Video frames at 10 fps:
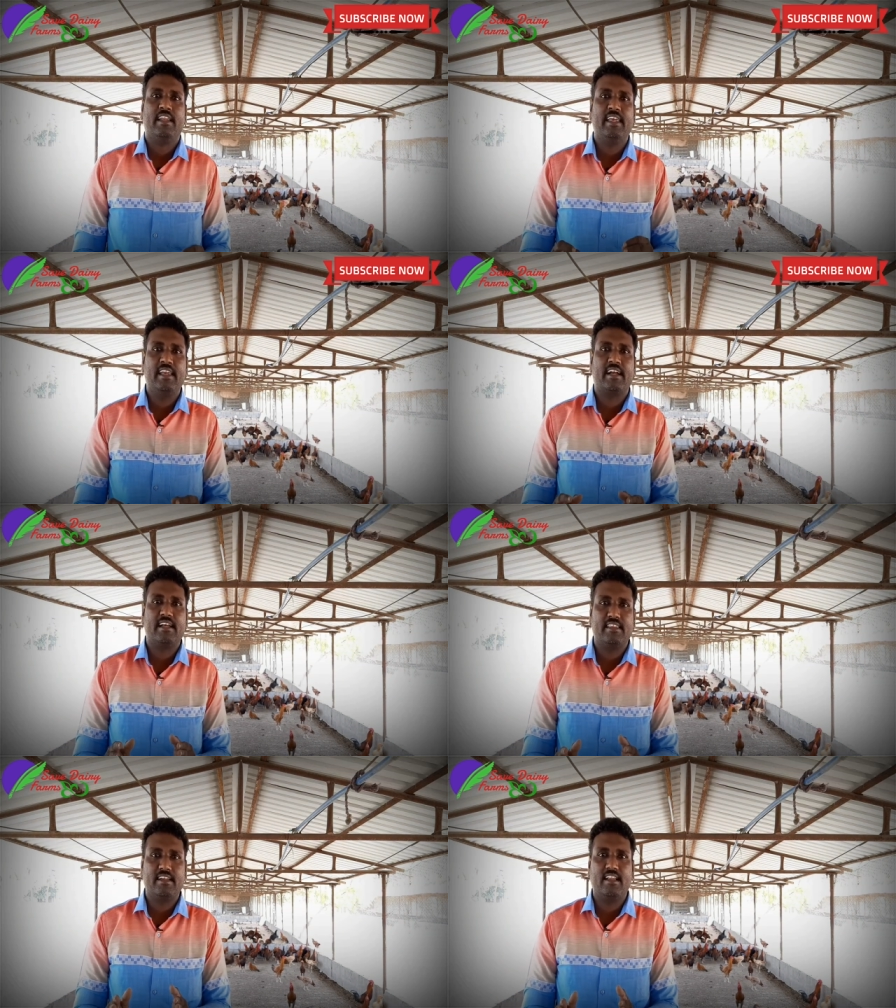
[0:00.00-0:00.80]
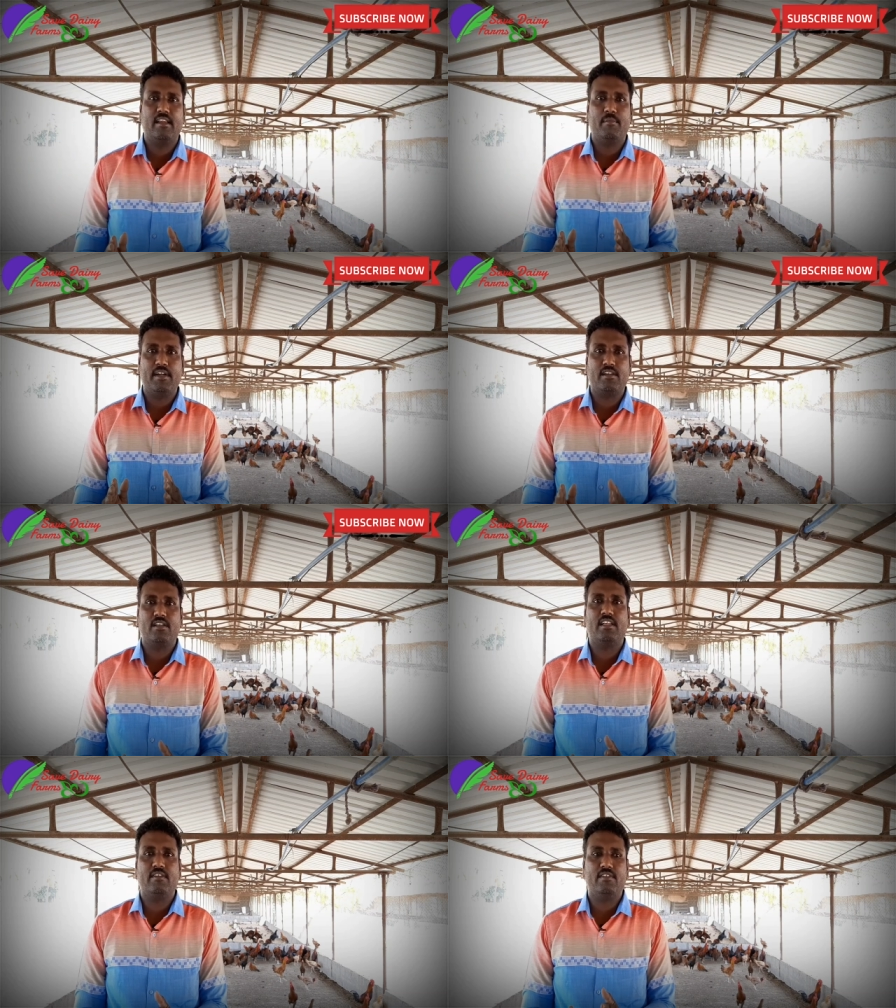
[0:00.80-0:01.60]
நீங்கள் கற்றுக்கினால்
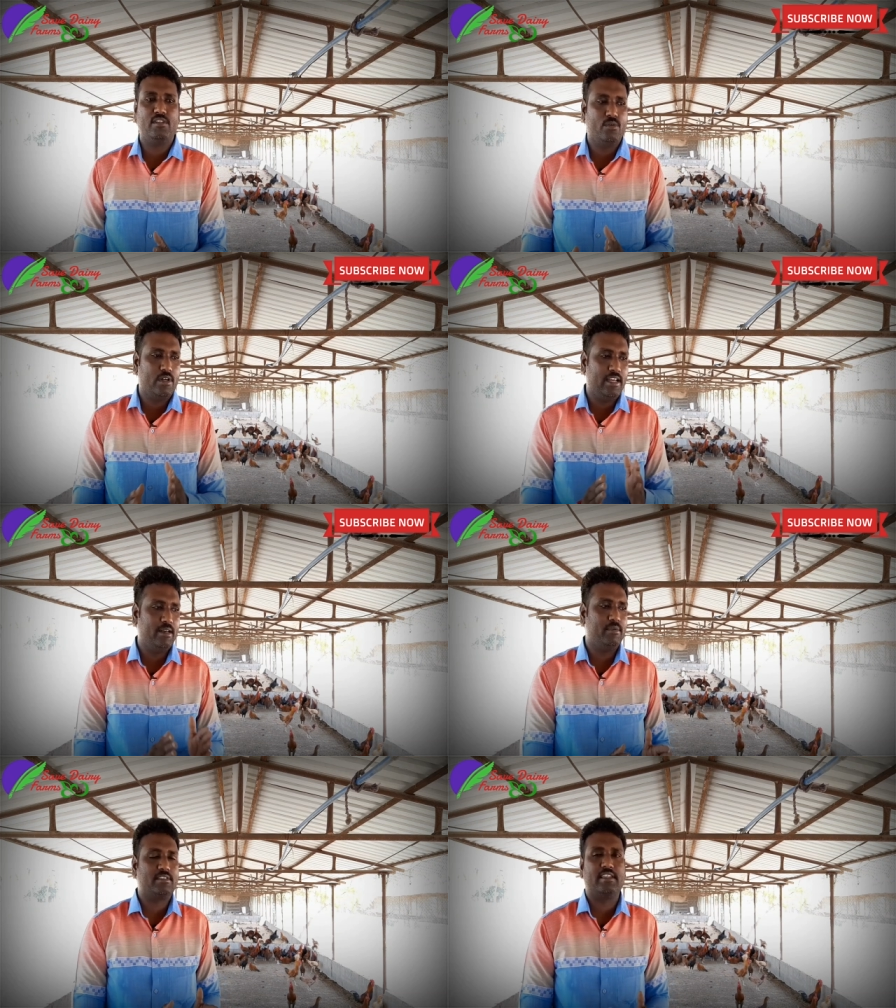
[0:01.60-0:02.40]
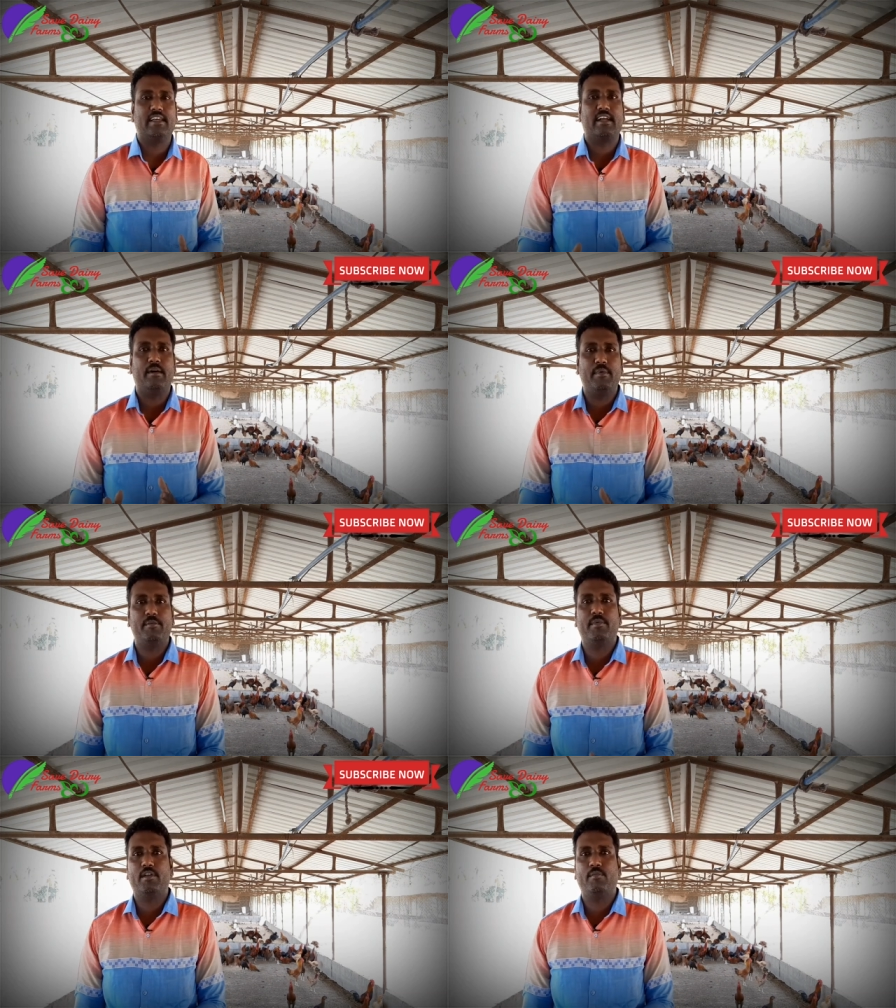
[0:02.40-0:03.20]
மட்டும்தான் வந்து உங்கள் லேபர்ஸை நீங்கள்
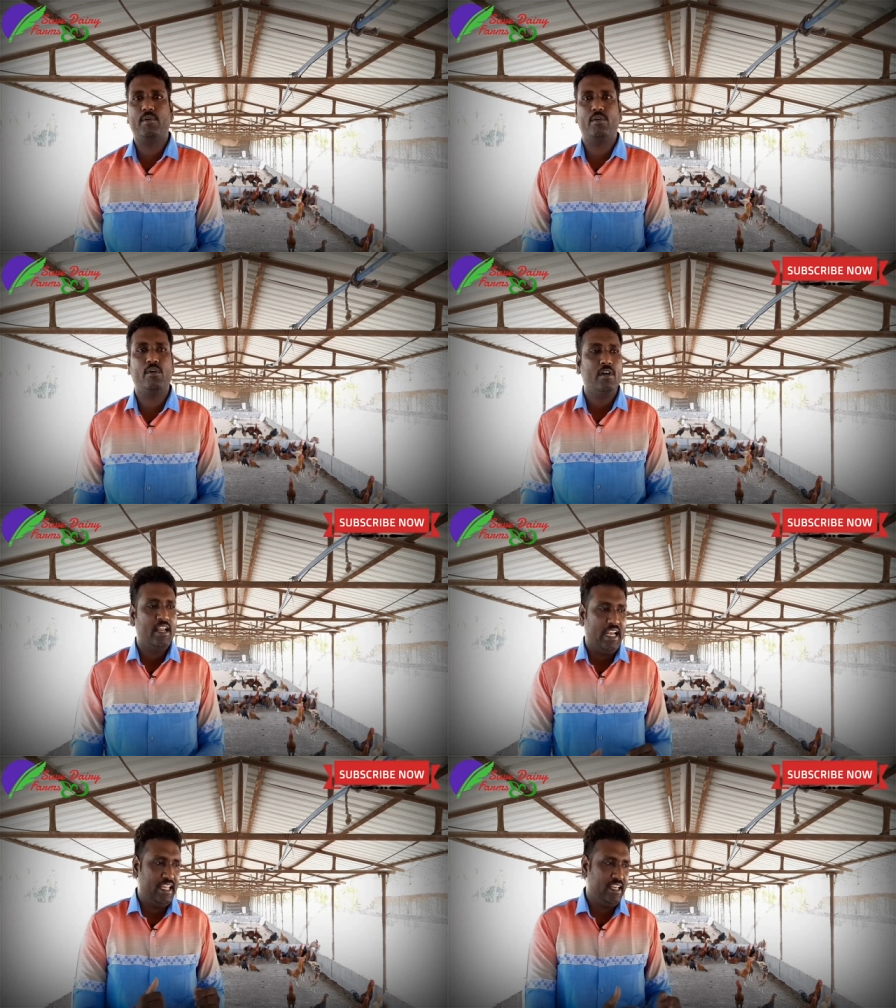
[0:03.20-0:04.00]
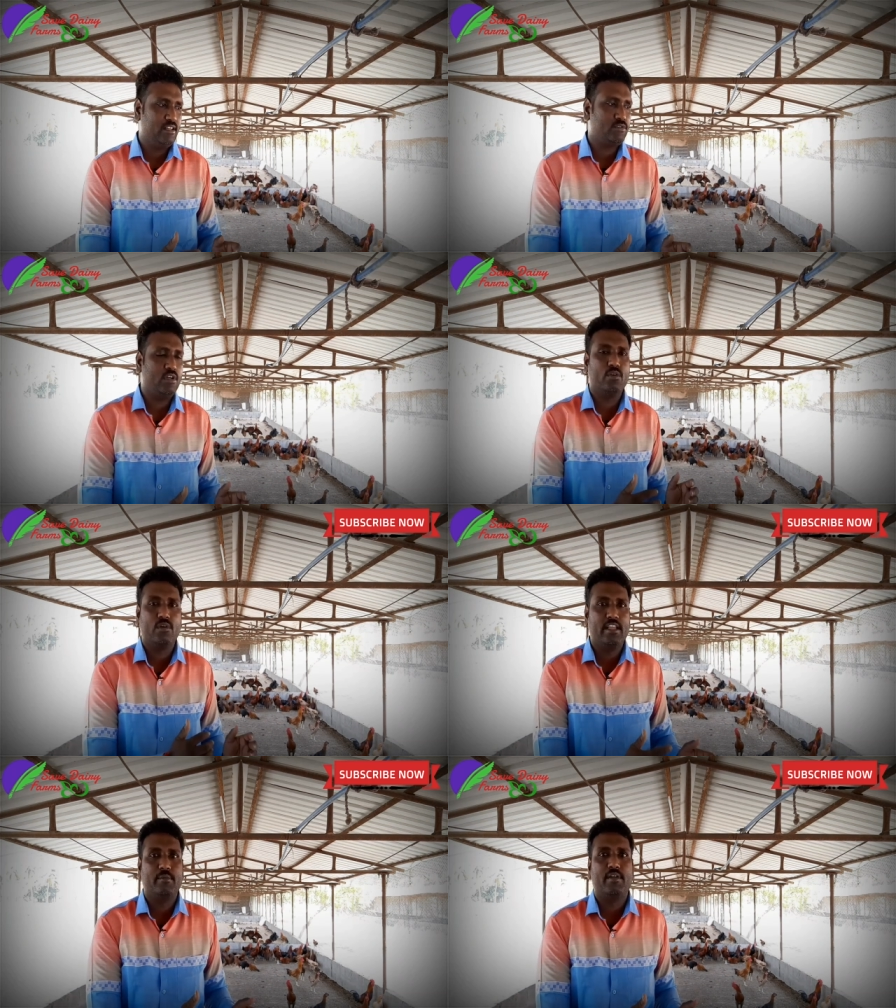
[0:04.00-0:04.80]
கமெண்ட் பண்ண முடியும் நீங்கள் சொல்லி
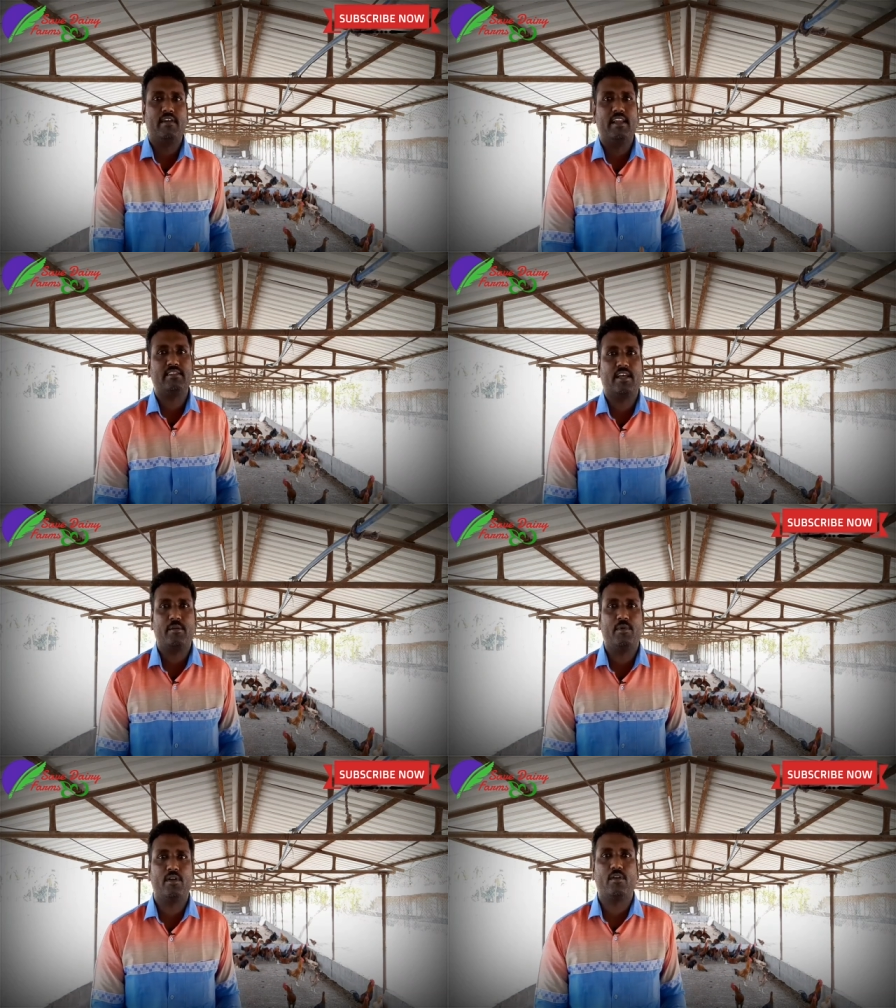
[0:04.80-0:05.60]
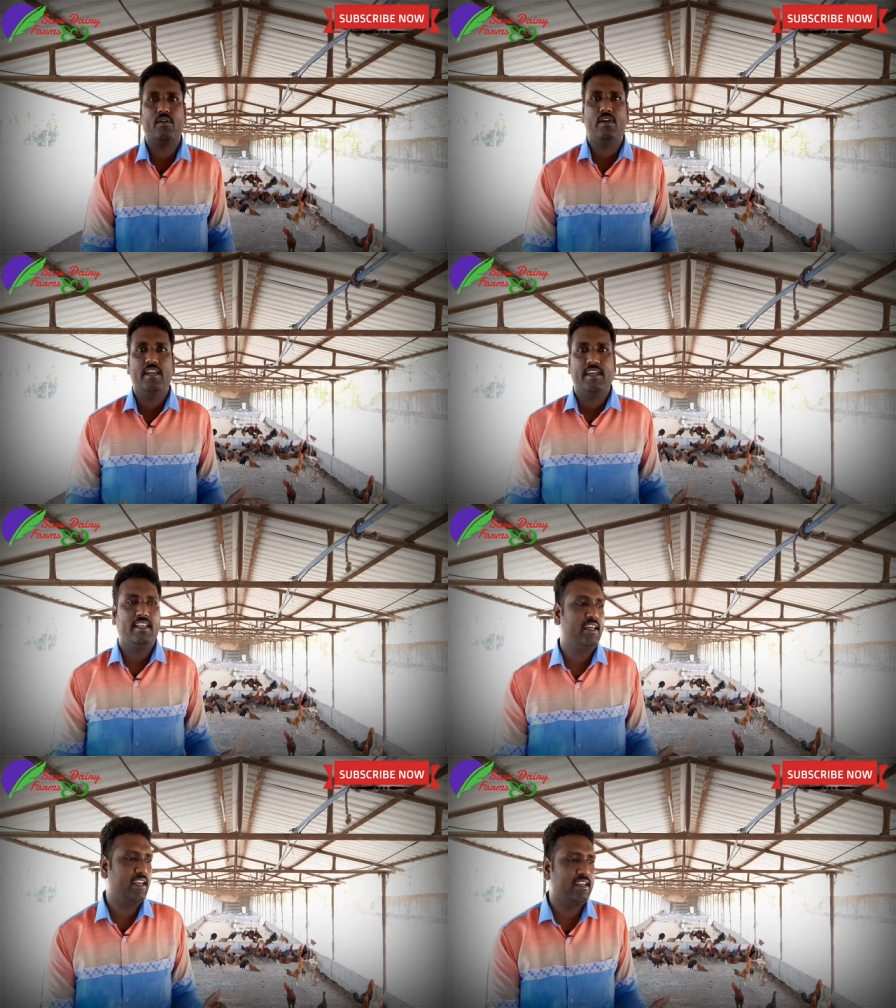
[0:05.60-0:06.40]
உங்கள் லேபர் வேலை செய்கிற மாதிரி இருக்கணும்
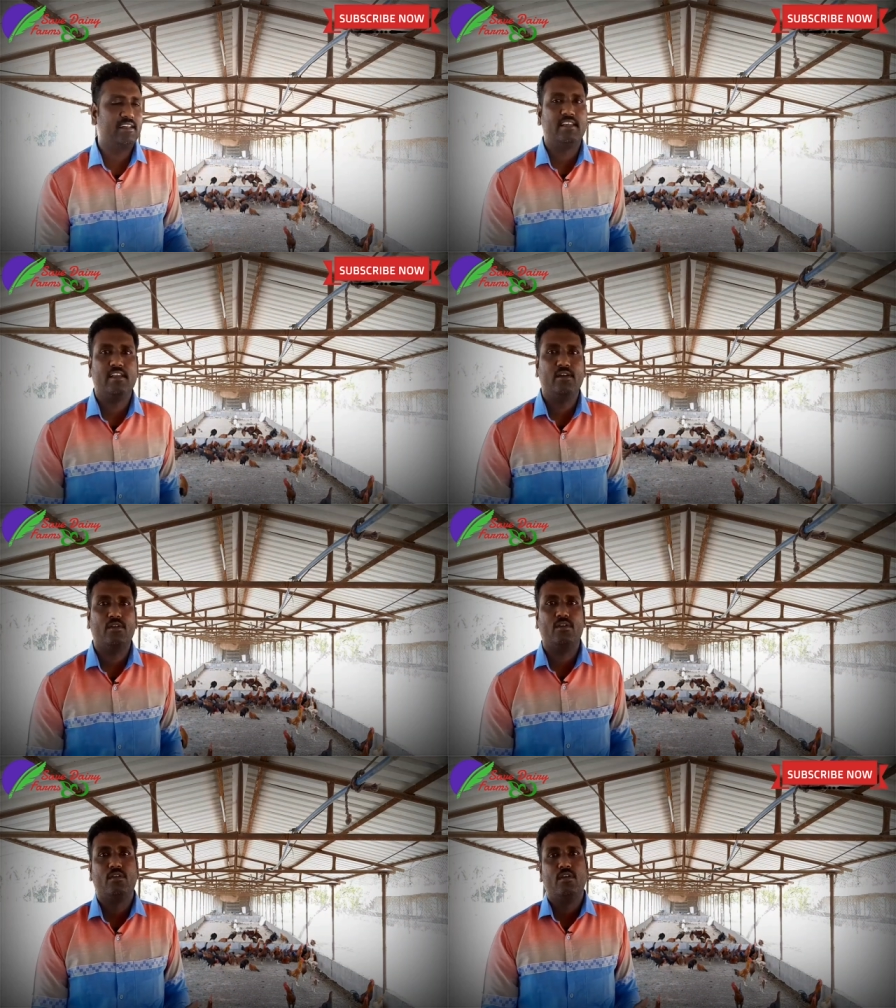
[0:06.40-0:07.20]
இல்லை எனக்கு தெரியும்